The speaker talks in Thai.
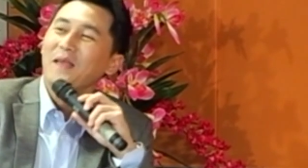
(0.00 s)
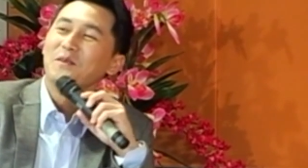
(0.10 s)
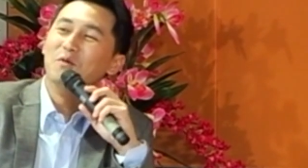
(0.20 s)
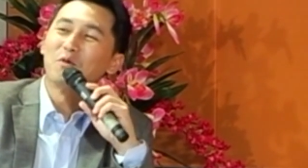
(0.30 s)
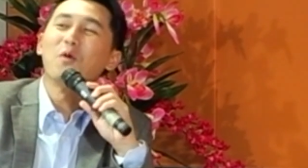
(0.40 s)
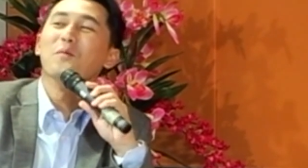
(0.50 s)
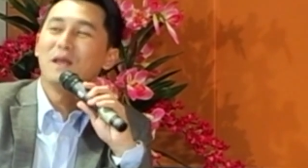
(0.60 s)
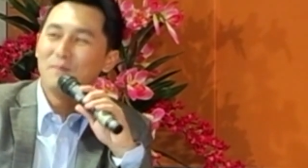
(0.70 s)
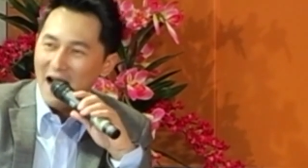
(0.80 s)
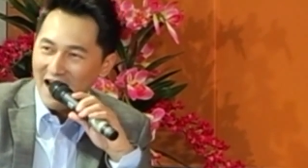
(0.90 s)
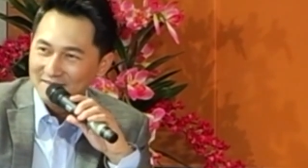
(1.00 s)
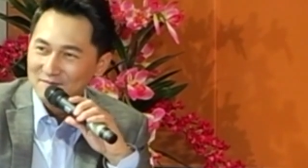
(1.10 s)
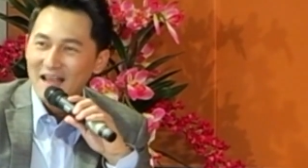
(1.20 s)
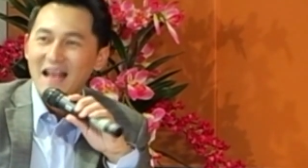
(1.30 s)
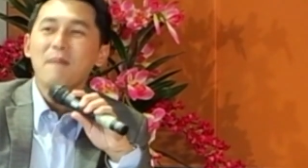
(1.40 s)
อยู่โรงพยาบาล
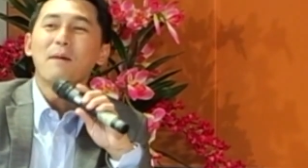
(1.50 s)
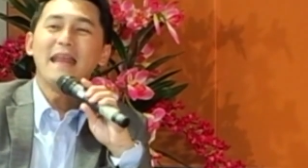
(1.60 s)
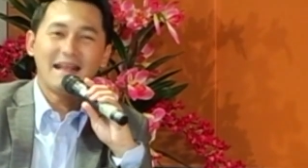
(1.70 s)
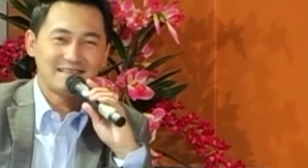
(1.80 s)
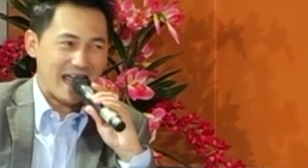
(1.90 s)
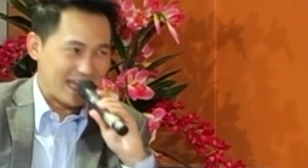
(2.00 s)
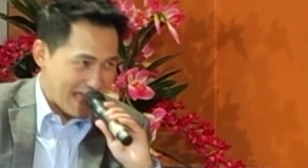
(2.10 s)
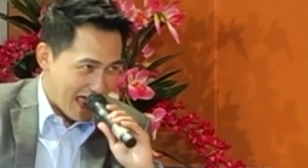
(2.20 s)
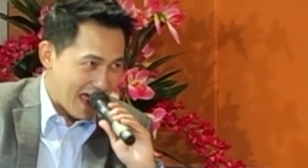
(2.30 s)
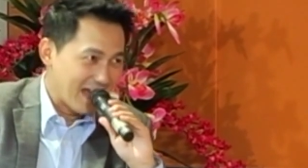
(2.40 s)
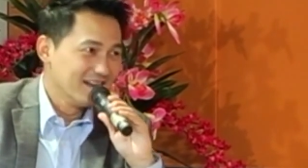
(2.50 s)
แผนกจ่ายยา